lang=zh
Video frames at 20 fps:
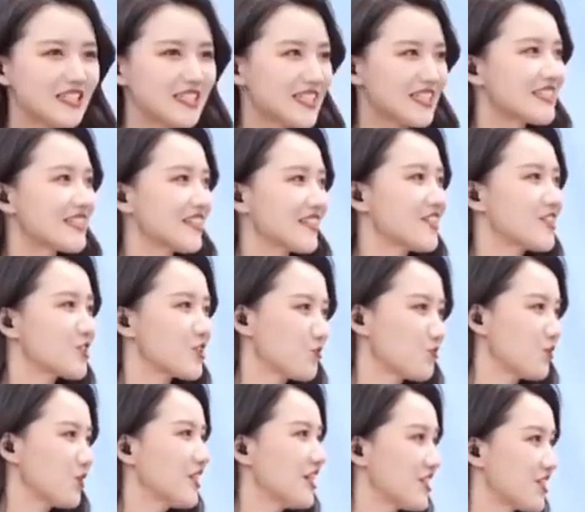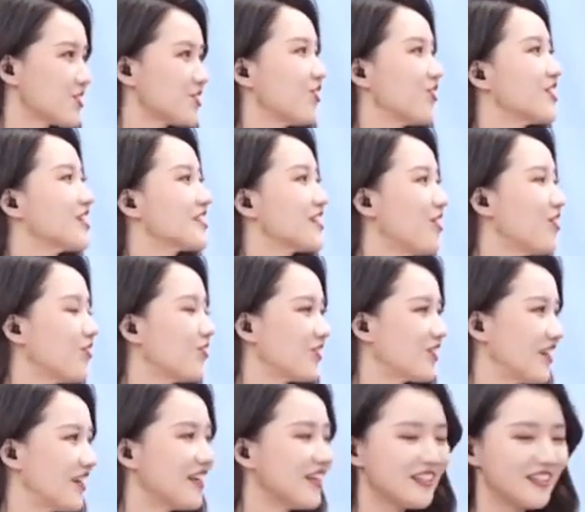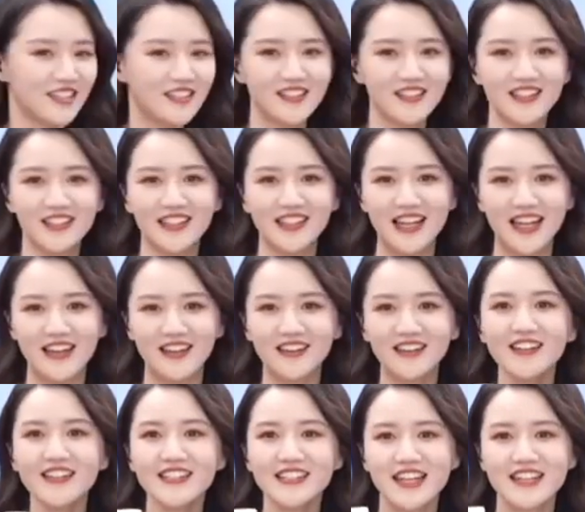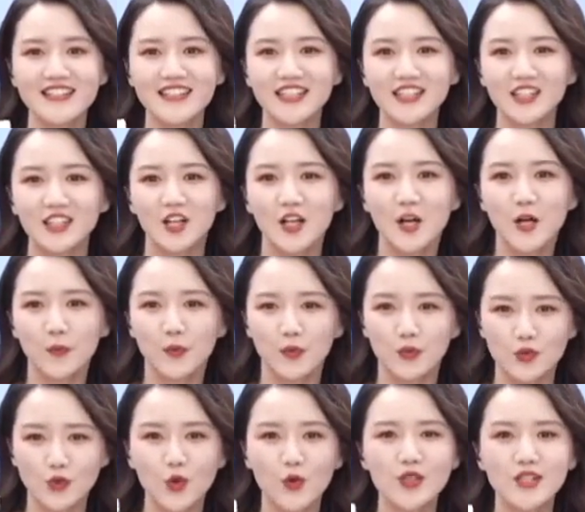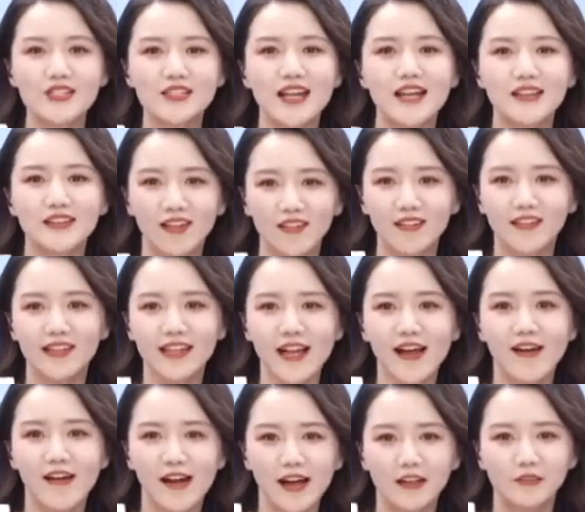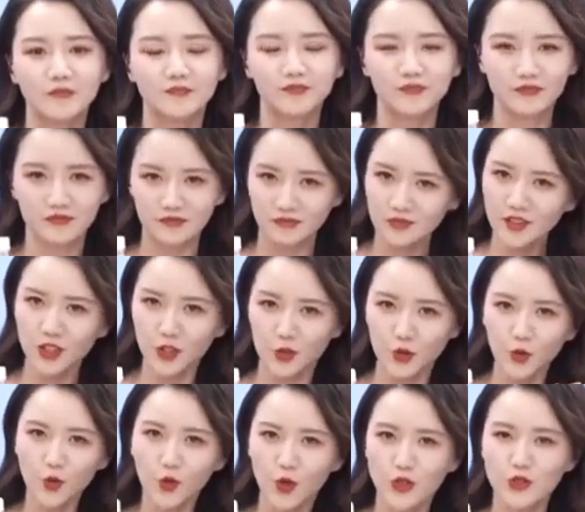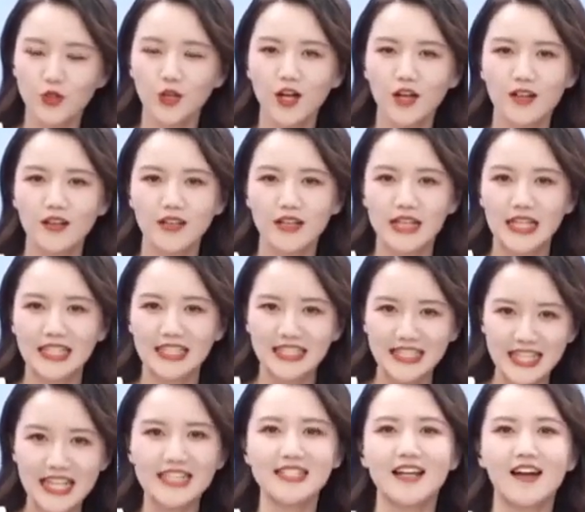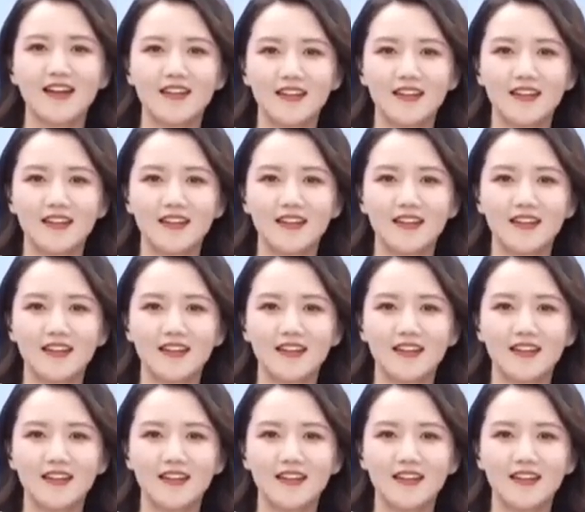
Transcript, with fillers: 进行了直播，也是有一小会儿了，也是可以来喝一下这个，补充一下能量啊。如果说你也想